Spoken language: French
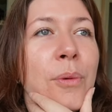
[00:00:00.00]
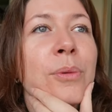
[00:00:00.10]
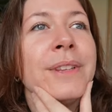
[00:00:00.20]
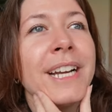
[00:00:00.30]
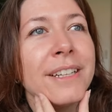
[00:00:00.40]

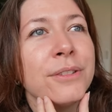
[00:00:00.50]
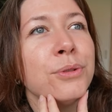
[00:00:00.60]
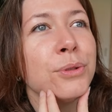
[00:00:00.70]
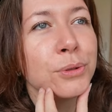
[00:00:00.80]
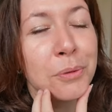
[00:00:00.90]
On a
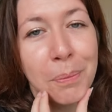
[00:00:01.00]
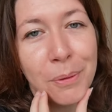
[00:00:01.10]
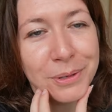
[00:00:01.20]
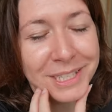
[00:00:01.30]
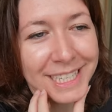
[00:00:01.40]
un autre
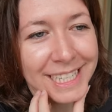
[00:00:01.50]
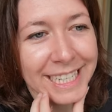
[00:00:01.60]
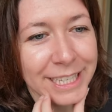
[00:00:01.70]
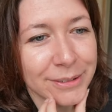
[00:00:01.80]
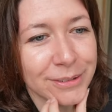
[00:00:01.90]
projet
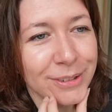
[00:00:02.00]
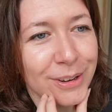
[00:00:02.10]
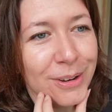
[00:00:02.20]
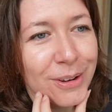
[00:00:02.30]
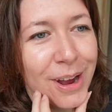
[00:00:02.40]
client
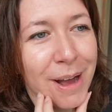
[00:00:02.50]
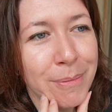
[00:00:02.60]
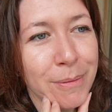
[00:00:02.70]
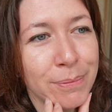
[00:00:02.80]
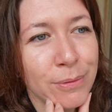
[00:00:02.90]
euh, un
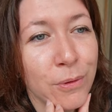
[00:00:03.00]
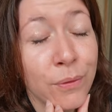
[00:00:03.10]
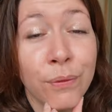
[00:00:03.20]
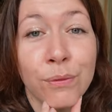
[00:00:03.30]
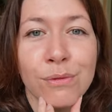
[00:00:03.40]
peu plus
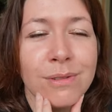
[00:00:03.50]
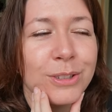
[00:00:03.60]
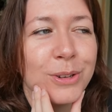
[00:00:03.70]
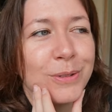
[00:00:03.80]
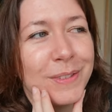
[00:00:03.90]
fou,
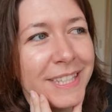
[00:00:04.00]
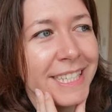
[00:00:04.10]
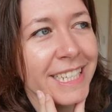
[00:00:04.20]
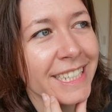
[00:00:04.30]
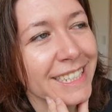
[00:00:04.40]
j'ai envie de
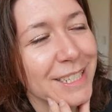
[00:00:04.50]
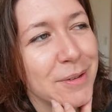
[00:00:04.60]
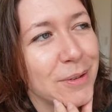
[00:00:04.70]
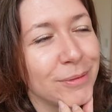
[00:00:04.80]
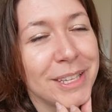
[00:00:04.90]
dire.
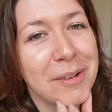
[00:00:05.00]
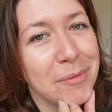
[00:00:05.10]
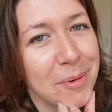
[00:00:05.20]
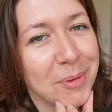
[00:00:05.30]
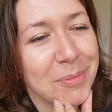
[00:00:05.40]
Vous allez
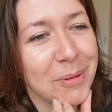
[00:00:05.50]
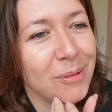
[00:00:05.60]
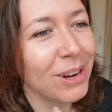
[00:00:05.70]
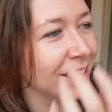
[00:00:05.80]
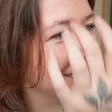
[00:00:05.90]
comprendre
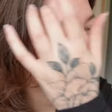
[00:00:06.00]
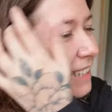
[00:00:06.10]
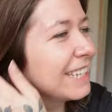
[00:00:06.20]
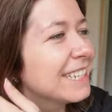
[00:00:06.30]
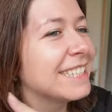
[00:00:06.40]
pourquoi.
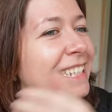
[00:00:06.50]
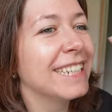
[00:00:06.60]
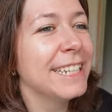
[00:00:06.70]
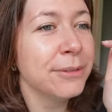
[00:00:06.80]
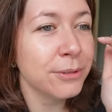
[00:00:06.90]
C'est
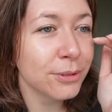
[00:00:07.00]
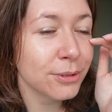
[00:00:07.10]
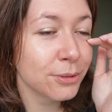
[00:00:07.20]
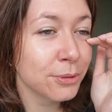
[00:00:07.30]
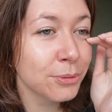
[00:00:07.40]
une
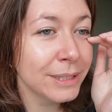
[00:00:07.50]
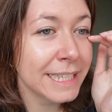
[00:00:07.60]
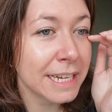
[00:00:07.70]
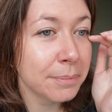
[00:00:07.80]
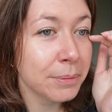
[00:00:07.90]
cliente du coup
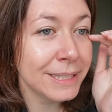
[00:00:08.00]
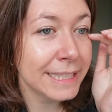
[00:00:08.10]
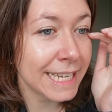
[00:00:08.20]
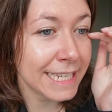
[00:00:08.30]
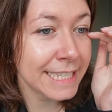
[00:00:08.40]
qui a un
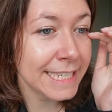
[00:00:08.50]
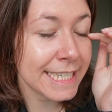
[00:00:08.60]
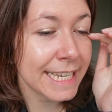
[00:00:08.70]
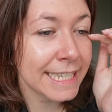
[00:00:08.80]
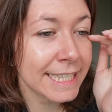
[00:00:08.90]
petit
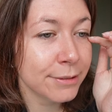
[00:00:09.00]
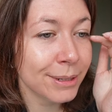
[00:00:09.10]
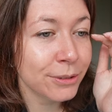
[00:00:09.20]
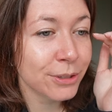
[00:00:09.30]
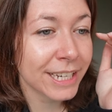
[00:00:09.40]
caniche et qui
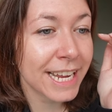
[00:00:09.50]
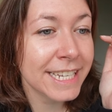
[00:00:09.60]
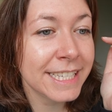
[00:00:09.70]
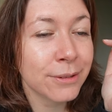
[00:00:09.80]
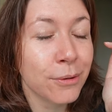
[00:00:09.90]
souhaite que je
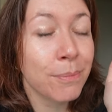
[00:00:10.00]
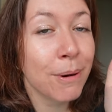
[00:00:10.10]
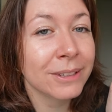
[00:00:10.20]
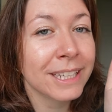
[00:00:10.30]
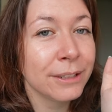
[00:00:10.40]
réalise le
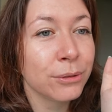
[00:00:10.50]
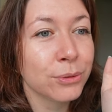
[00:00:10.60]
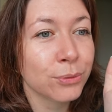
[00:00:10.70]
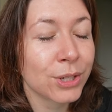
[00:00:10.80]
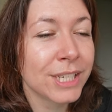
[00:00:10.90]
portrait de
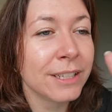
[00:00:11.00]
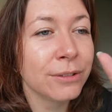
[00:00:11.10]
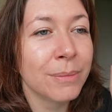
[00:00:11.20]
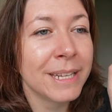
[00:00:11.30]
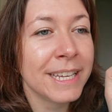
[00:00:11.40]
son
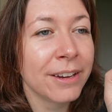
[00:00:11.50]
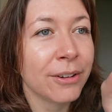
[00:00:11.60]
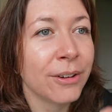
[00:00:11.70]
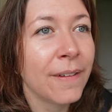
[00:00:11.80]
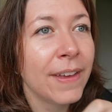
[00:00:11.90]
chien de manière
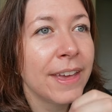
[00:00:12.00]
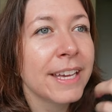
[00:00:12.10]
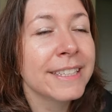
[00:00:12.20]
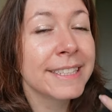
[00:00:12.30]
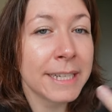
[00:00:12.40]
euh,
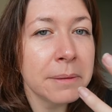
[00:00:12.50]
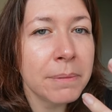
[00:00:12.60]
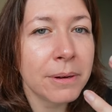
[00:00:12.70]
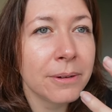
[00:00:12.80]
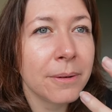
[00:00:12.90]

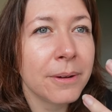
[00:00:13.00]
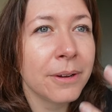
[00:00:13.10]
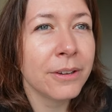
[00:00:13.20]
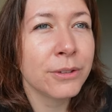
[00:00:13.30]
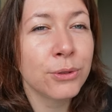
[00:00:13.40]
simple
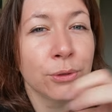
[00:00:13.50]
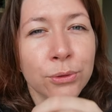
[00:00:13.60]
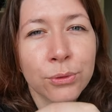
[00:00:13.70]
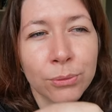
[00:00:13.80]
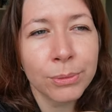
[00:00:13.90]
euh,
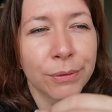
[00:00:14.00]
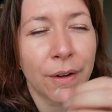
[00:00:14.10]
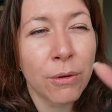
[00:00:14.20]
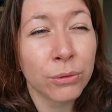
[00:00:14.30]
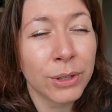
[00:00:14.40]
sans ombre,
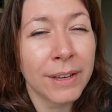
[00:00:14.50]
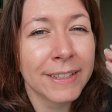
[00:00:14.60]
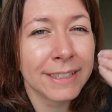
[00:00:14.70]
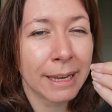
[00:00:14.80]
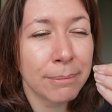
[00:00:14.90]
enfin en tout cas
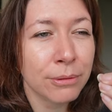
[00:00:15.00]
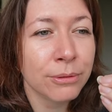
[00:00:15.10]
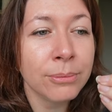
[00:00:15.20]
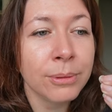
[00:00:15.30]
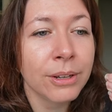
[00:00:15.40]
avec très peu
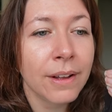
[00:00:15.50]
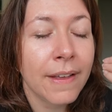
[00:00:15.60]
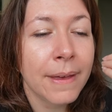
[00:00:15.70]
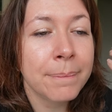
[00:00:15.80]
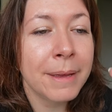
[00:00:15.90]
d'ombre,
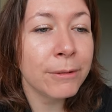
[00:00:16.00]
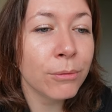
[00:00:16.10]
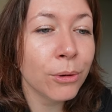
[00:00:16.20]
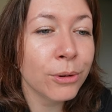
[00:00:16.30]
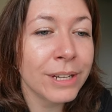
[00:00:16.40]
mais
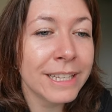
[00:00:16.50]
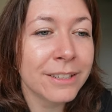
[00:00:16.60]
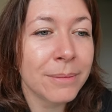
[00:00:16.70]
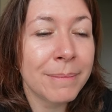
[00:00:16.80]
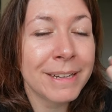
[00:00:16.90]
qu'on
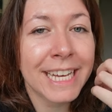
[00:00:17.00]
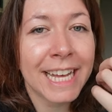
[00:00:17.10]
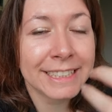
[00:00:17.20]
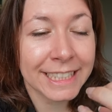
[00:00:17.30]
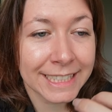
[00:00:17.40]
reconnaisse quand même les
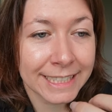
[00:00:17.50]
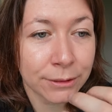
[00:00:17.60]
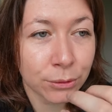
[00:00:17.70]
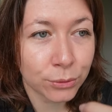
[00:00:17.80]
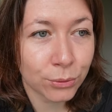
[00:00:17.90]

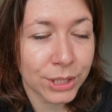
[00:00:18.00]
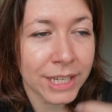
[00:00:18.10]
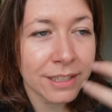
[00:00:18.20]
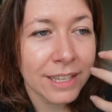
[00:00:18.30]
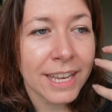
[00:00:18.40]
caractéristiques de son
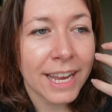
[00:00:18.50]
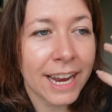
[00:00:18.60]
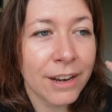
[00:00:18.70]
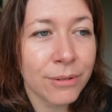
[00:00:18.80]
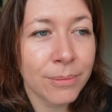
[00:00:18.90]
chien,
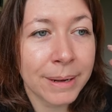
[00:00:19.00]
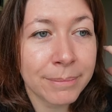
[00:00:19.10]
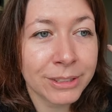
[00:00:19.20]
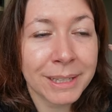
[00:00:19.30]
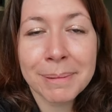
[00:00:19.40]
elle euh, m'a
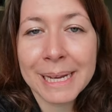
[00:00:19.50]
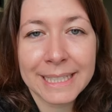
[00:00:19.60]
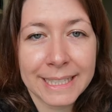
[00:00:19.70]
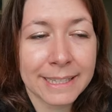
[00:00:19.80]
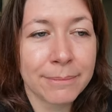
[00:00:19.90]
demandé
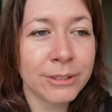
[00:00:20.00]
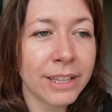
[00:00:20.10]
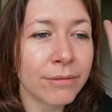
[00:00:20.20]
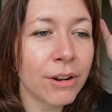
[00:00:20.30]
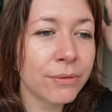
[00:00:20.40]
précisément
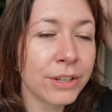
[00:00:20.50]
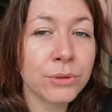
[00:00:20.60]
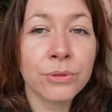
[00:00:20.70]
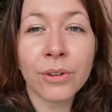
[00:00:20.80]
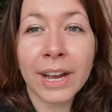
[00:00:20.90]
d'avoir en
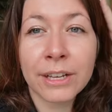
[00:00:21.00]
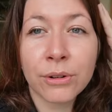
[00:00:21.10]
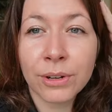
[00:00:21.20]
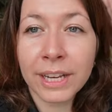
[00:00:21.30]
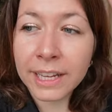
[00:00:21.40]
fait une oreille
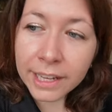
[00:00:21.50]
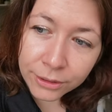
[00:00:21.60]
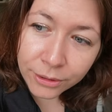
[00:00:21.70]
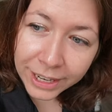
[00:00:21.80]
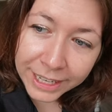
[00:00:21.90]
collée et
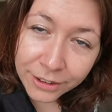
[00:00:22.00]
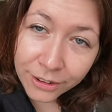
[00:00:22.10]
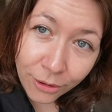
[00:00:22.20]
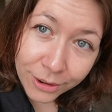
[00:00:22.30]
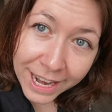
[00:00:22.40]
une oreille
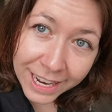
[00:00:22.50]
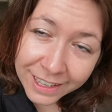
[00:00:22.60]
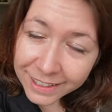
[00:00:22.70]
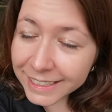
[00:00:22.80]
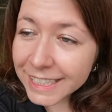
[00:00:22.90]
euh, en l'air
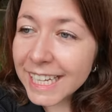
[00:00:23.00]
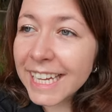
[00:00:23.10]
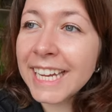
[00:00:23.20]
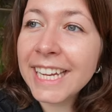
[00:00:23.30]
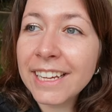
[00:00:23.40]

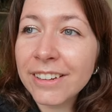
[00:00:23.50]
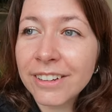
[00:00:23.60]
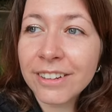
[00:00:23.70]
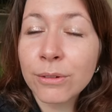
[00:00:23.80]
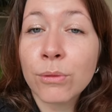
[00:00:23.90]
et
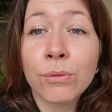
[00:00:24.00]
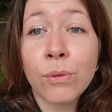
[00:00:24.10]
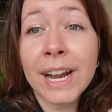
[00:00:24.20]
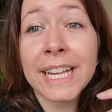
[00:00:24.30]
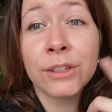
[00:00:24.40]
qu'on
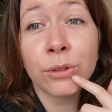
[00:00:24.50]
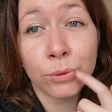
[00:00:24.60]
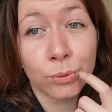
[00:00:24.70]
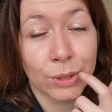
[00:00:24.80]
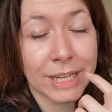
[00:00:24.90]
voit les
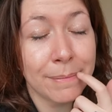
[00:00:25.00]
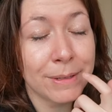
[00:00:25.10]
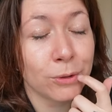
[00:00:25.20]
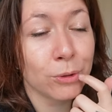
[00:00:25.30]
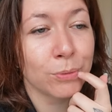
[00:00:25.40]
dents de son chien
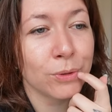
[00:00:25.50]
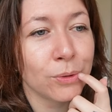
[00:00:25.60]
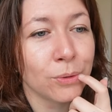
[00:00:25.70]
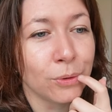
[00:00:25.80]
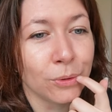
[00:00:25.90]
parce que je pense
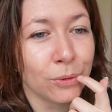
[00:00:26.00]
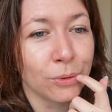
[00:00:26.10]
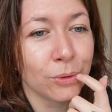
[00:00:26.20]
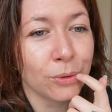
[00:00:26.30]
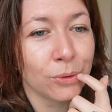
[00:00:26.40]

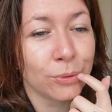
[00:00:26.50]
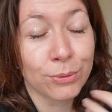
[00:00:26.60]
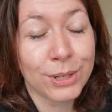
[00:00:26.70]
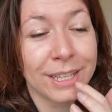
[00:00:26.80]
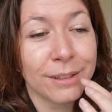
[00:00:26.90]
que
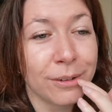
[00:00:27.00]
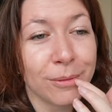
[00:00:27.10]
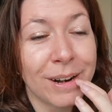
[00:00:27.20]
son chien,